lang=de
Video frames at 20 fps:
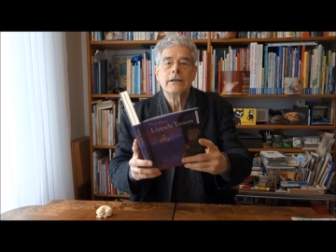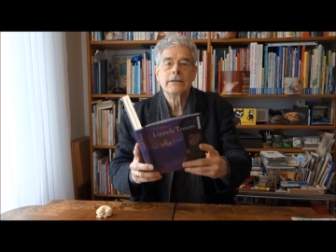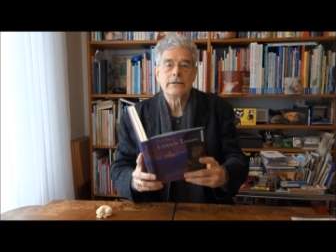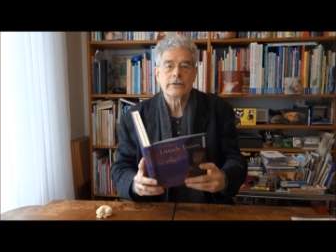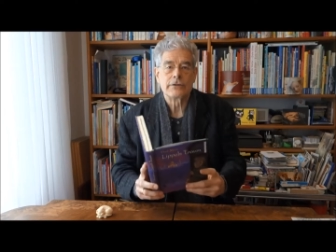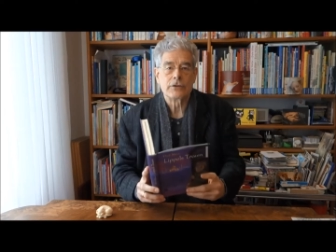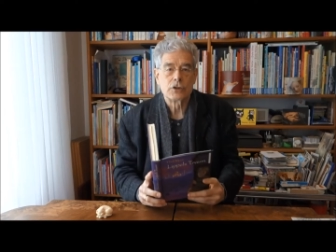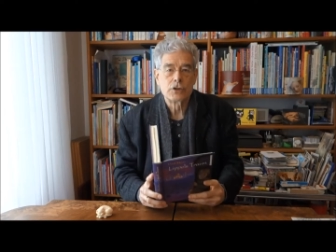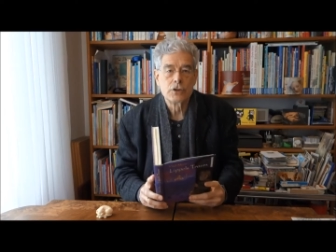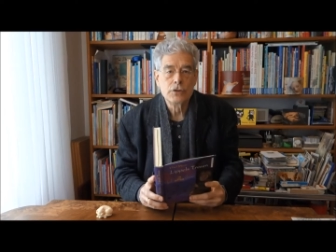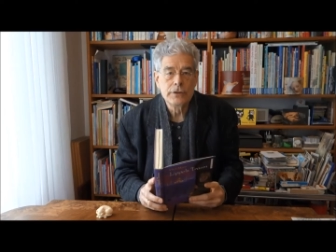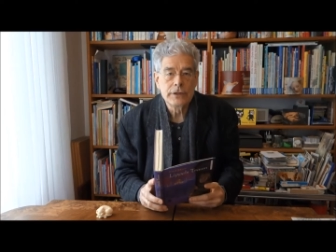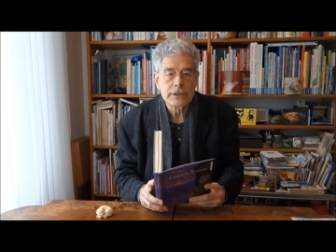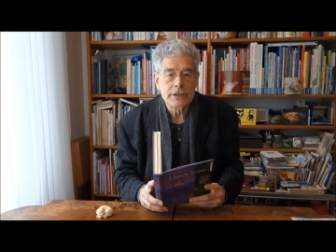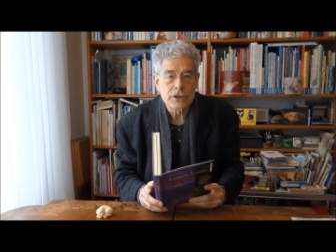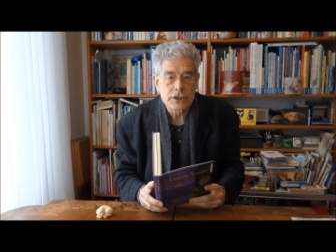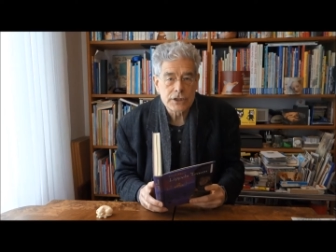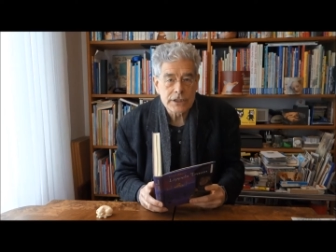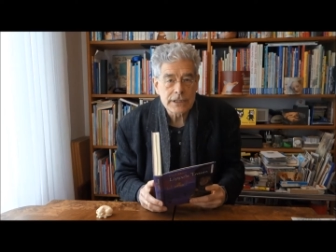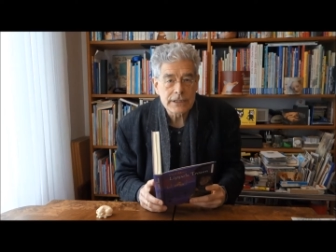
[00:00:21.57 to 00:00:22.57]
diese schöne
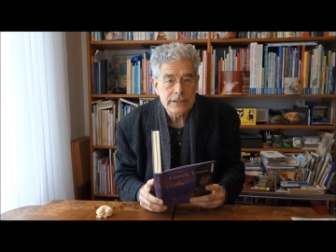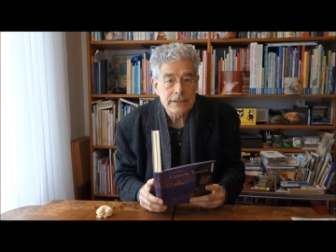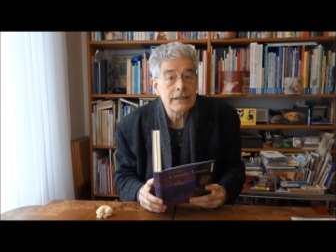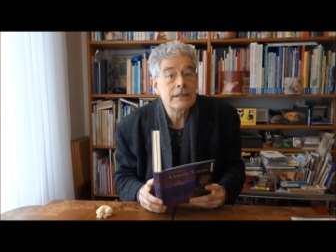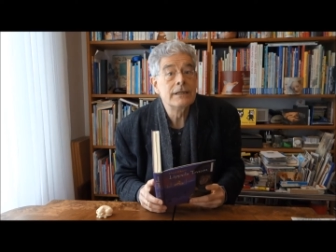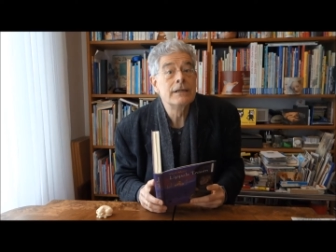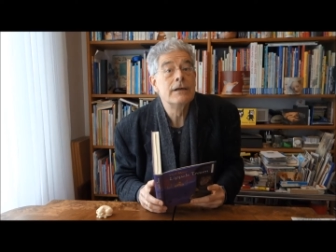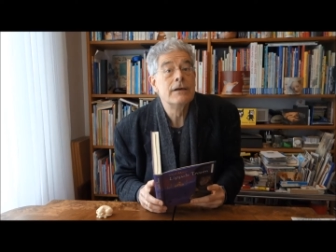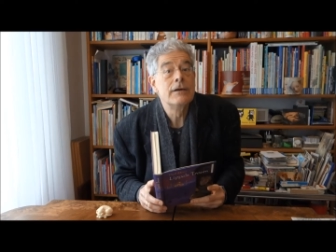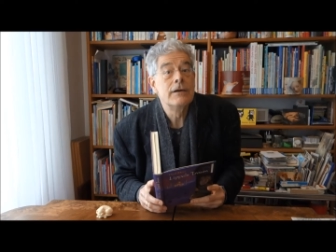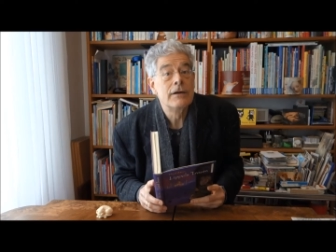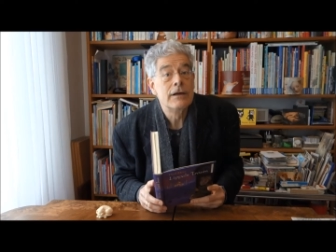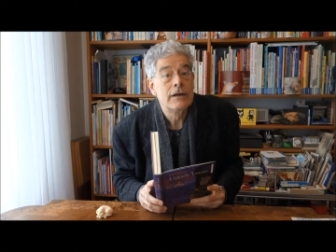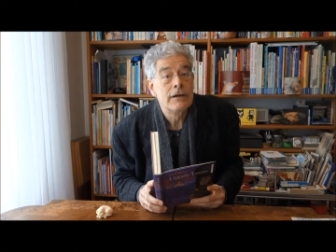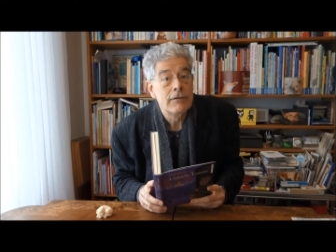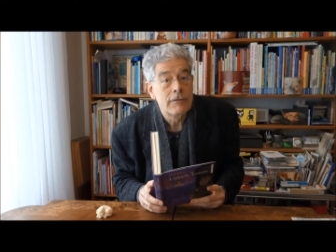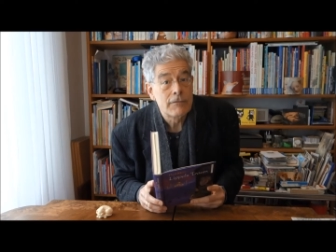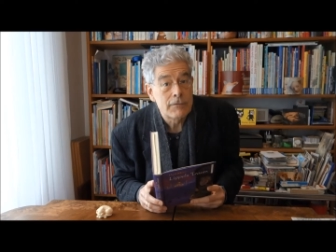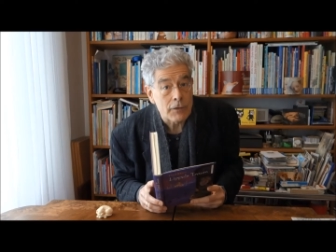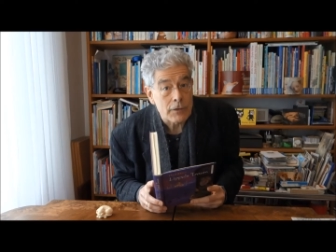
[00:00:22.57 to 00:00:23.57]
Geschichte
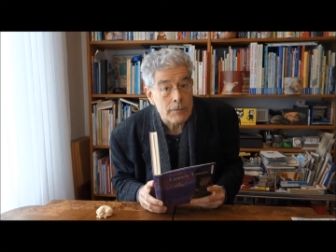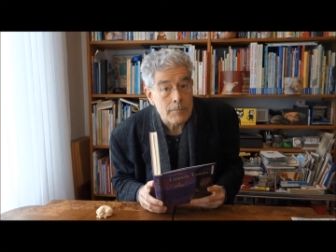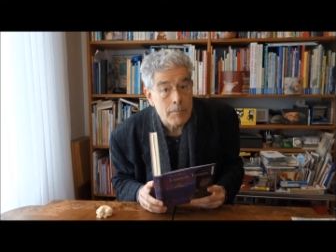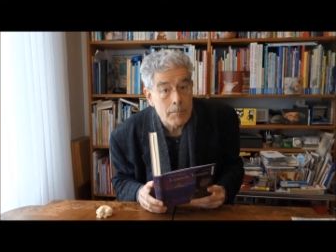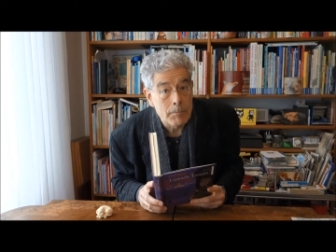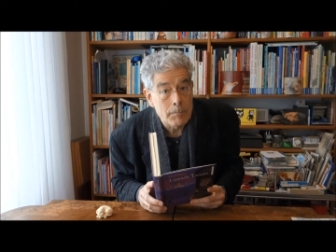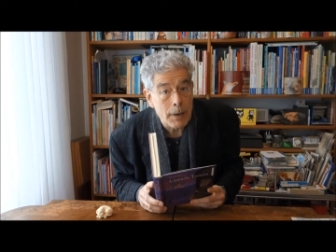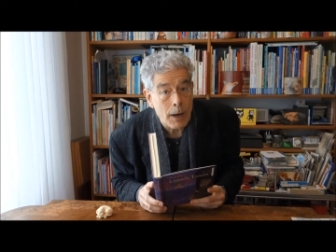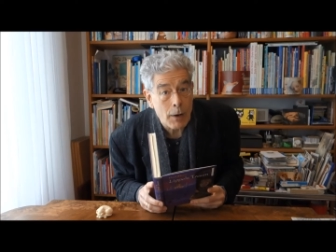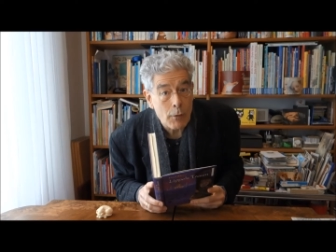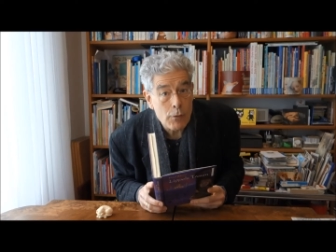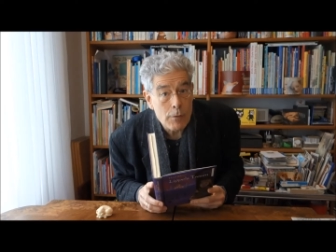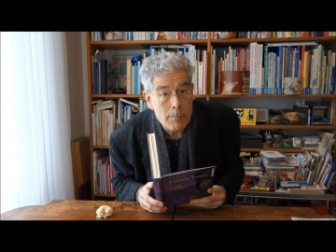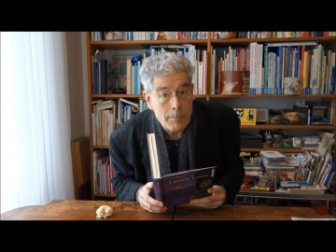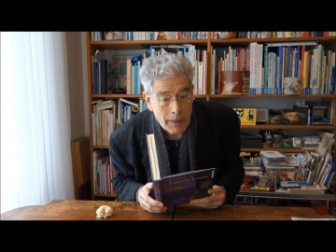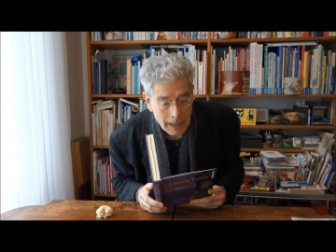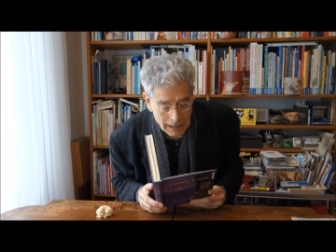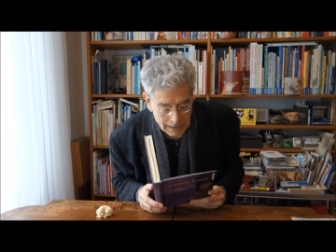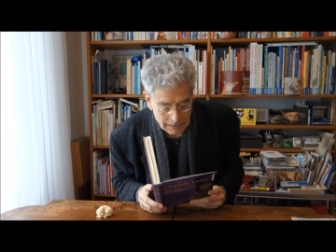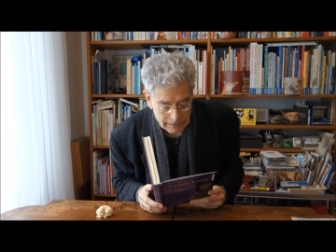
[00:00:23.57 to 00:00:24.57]
von Paul
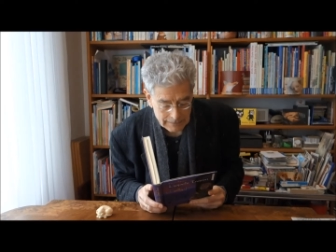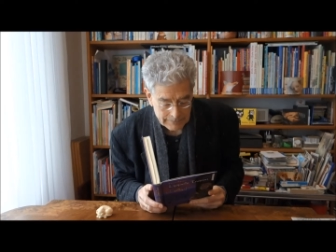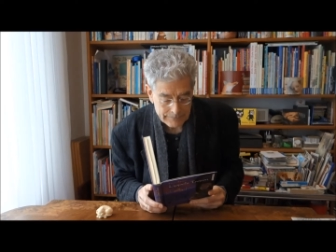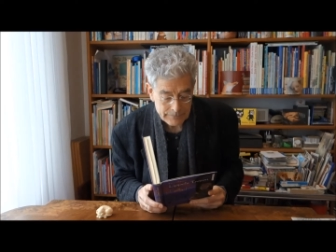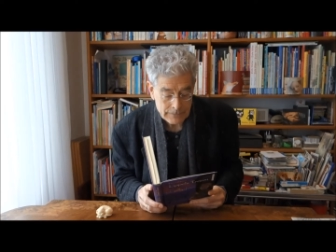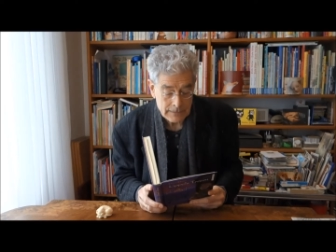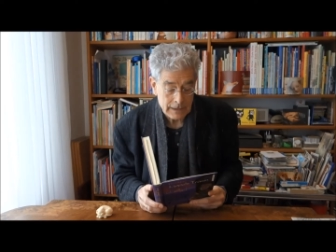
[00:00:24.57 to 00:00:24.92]
Mahr.